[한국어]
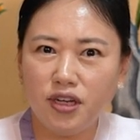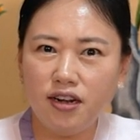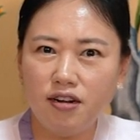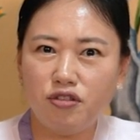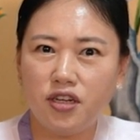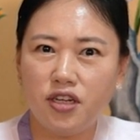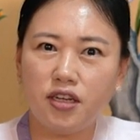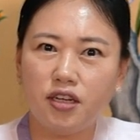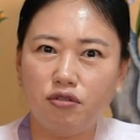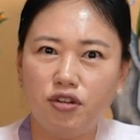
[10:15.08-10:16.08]
이길 수
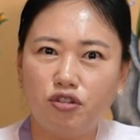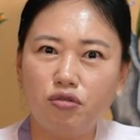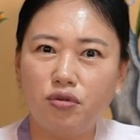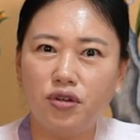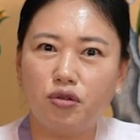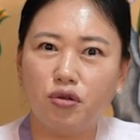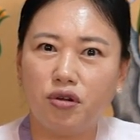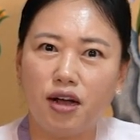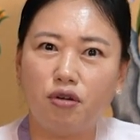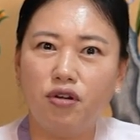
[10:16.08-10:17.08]
있는 기운이 충분히
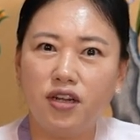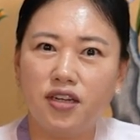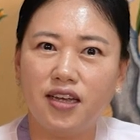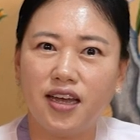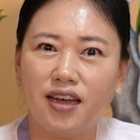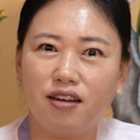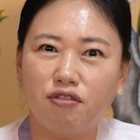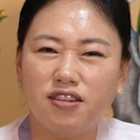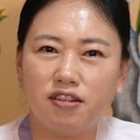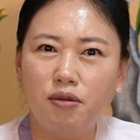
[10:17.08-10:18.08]
또 갖고 있는 게
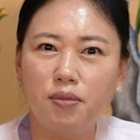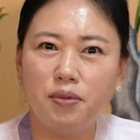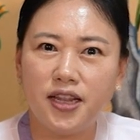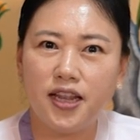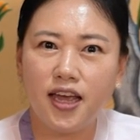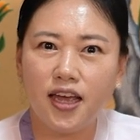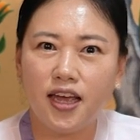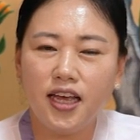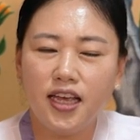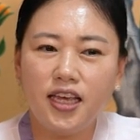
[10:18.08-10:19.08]
우리
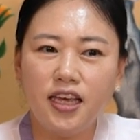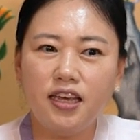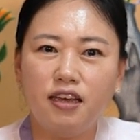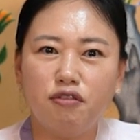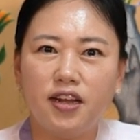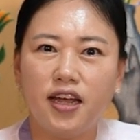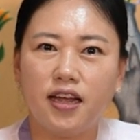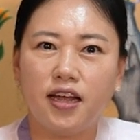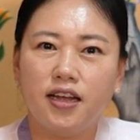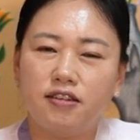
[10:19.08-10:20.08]
젊음인데 이
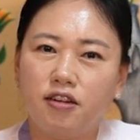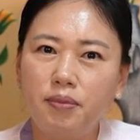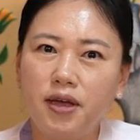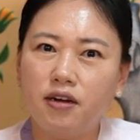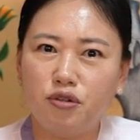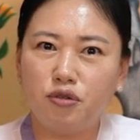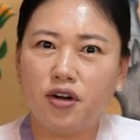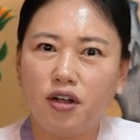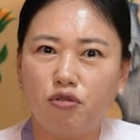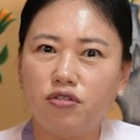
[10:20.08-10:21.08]
기운에 점에
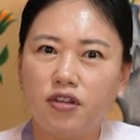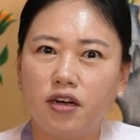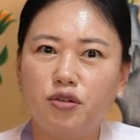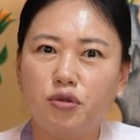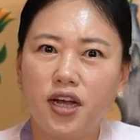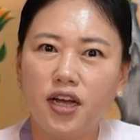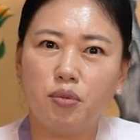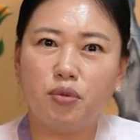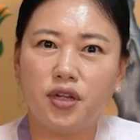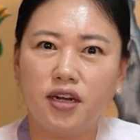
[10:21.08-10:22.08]
의존을 하고 그새
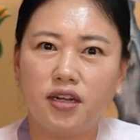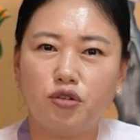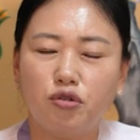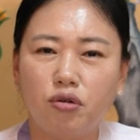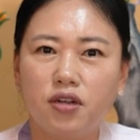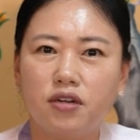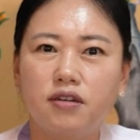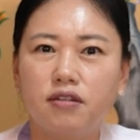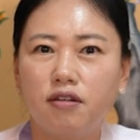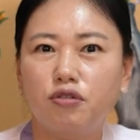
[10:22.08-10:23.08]
의존하기보다는 조금 더
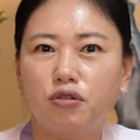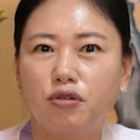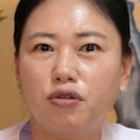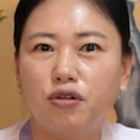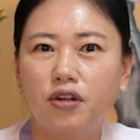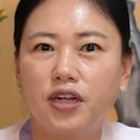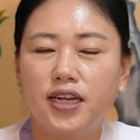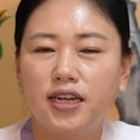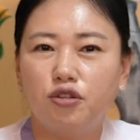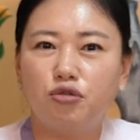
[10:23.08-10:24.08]
긍정적으로
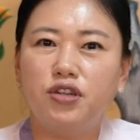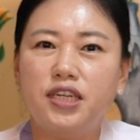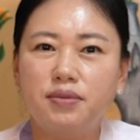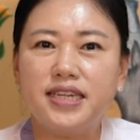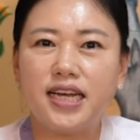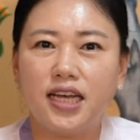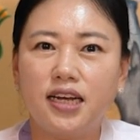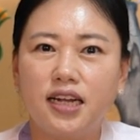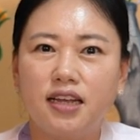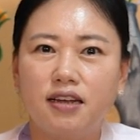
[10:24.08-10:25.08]
중심이
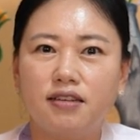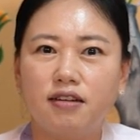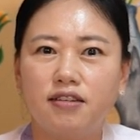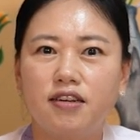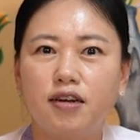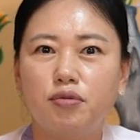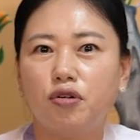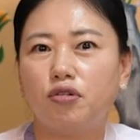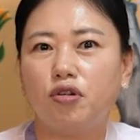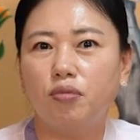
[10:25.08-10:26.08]
자기가 되어서
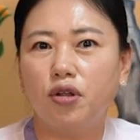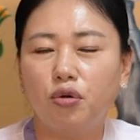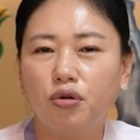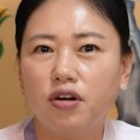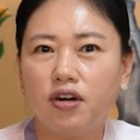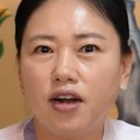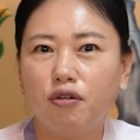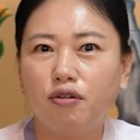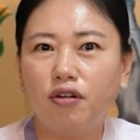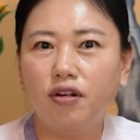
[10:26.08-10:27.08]
직업적으로 좀 더 노력을
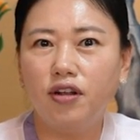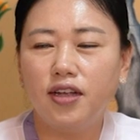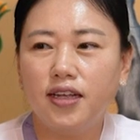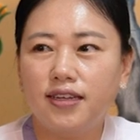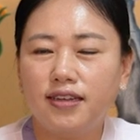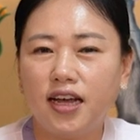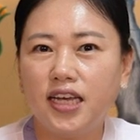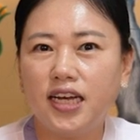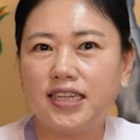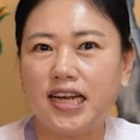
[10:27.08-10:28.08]
하고
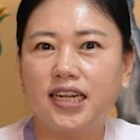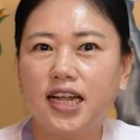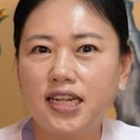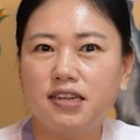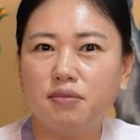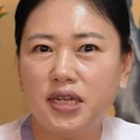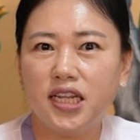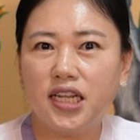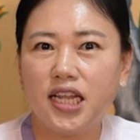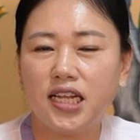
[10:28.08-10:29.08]
자기가 장단점이
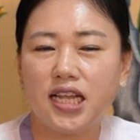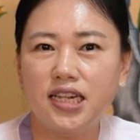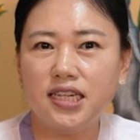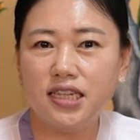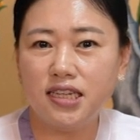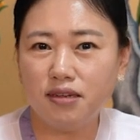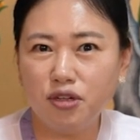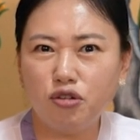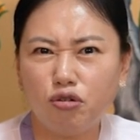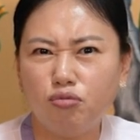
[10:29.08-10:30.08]
있는데
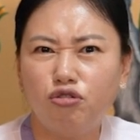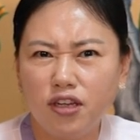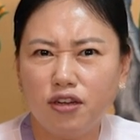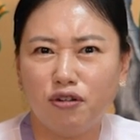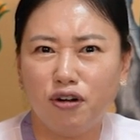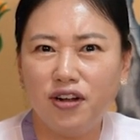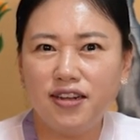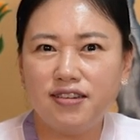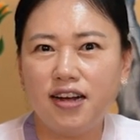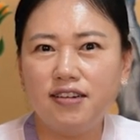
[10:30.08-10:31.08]
단점은 조금 죽이고
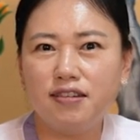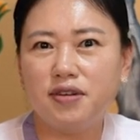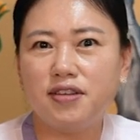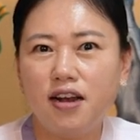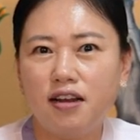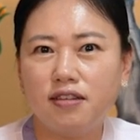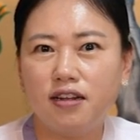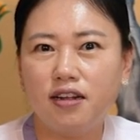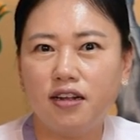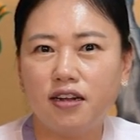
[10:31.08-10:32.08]
장점은
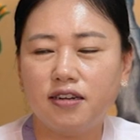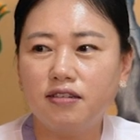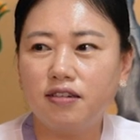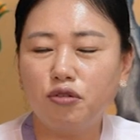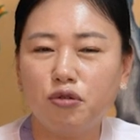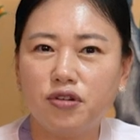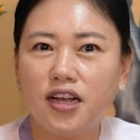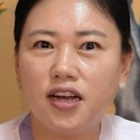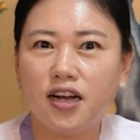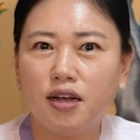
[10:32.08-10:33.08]
살려서 긍정적으로
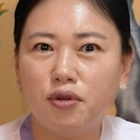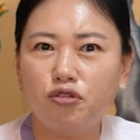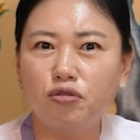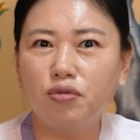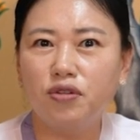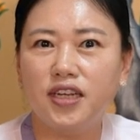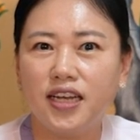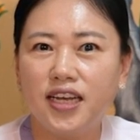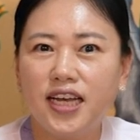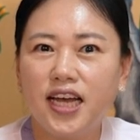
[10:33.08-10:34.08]
생각하면
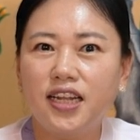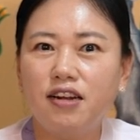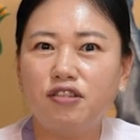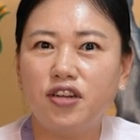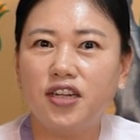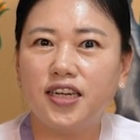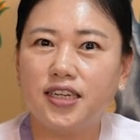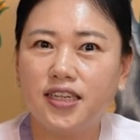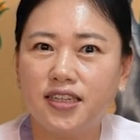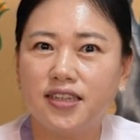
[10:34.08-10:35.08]
충분히 해낼 수 있는
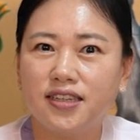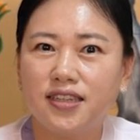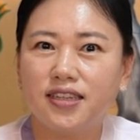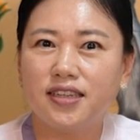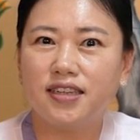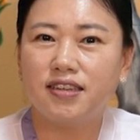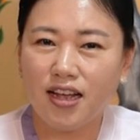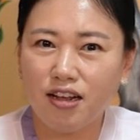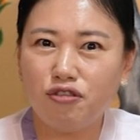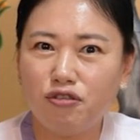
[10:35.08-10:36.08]
그런
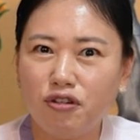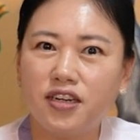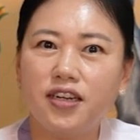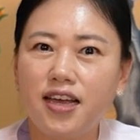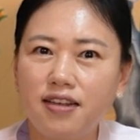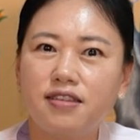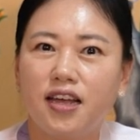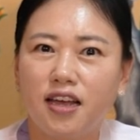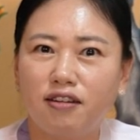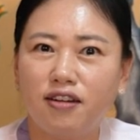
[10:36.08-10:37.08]
사주고 그런
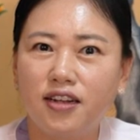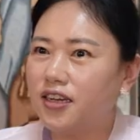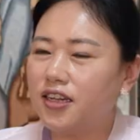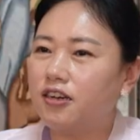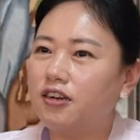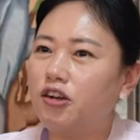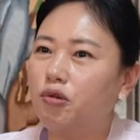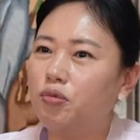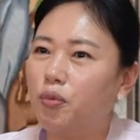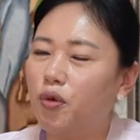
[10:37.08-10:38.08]
케이스예요. 근데 그걸
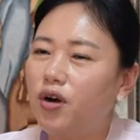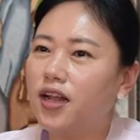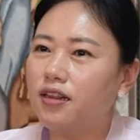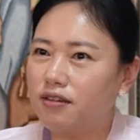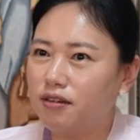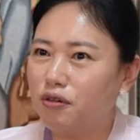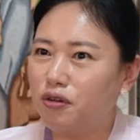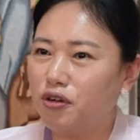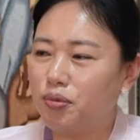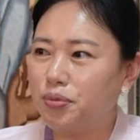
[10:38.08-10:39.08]
너무 몰랐던
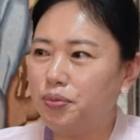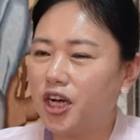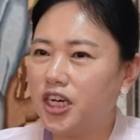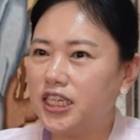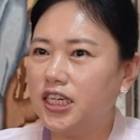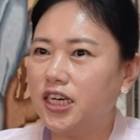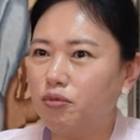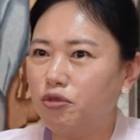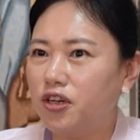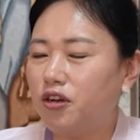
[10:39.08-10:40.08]
거고 분명
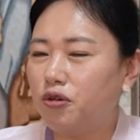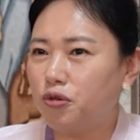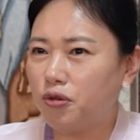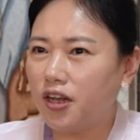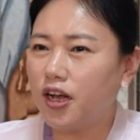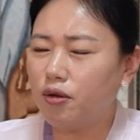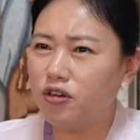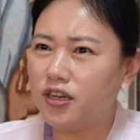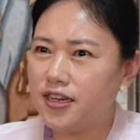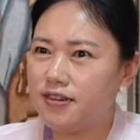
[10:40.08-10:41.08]
신가물은 있고
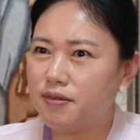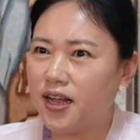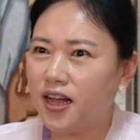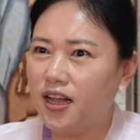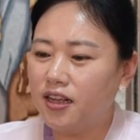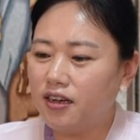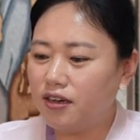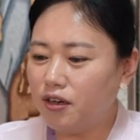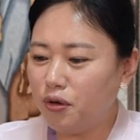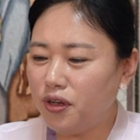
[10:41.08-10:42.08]
조상가물은 있지만
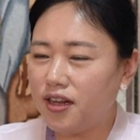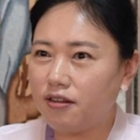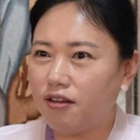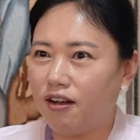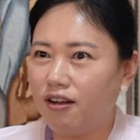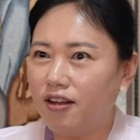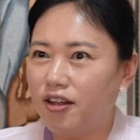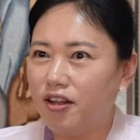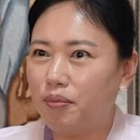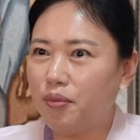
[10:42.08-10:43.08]
그로 인해서
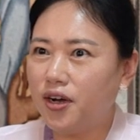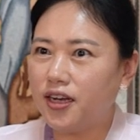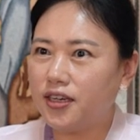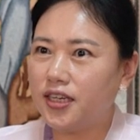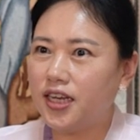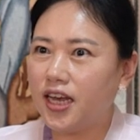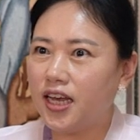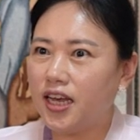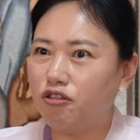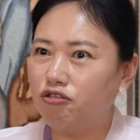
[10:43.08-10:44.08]
뭔가에
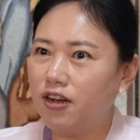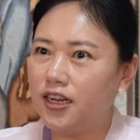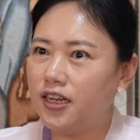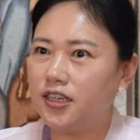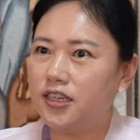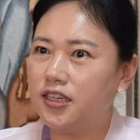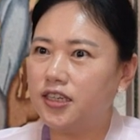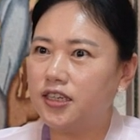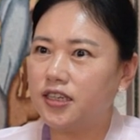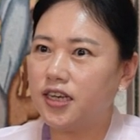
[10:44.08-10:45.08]
크게 우환이
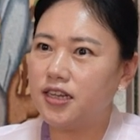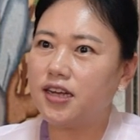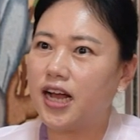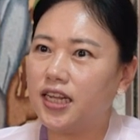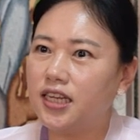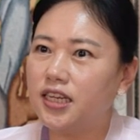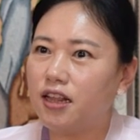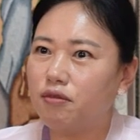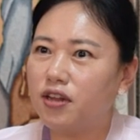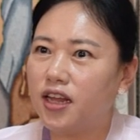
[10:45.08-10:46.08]
드는 케이스가 아니기
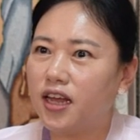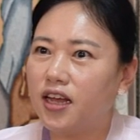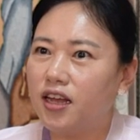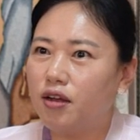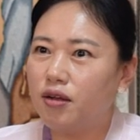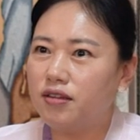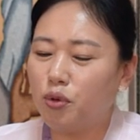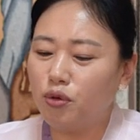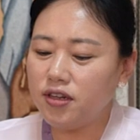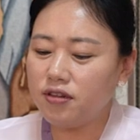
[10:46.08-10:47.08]
때문에
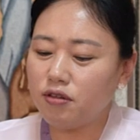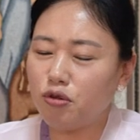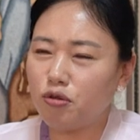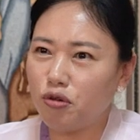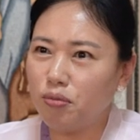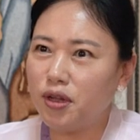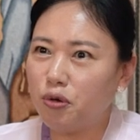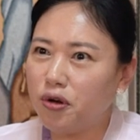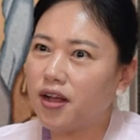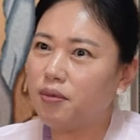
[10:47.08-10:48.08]
본인 스스로 조금만
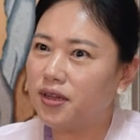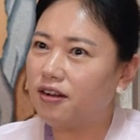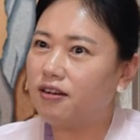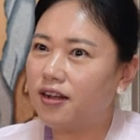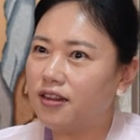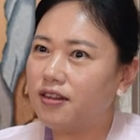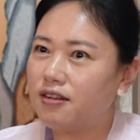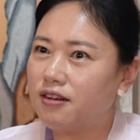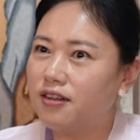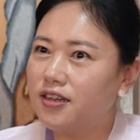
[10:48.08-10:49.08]
노력하면 될 것
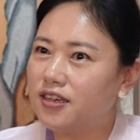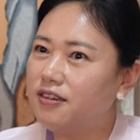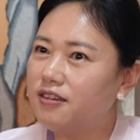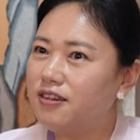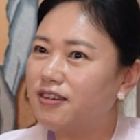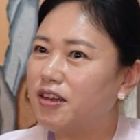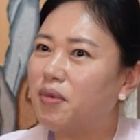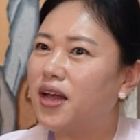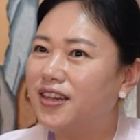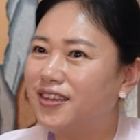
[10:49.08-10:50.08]
같아서 긍정적인
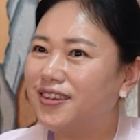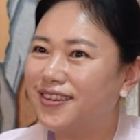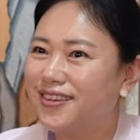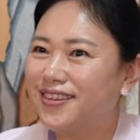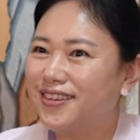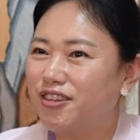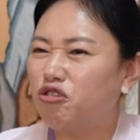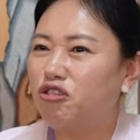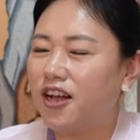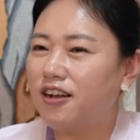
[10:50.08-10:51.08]
마인드
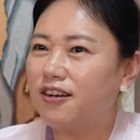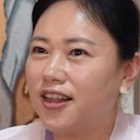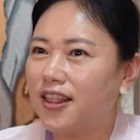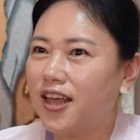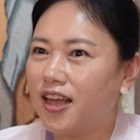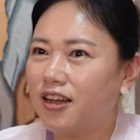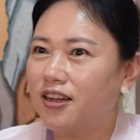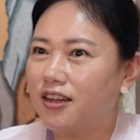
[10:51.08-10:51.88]
중요한 것 같아요.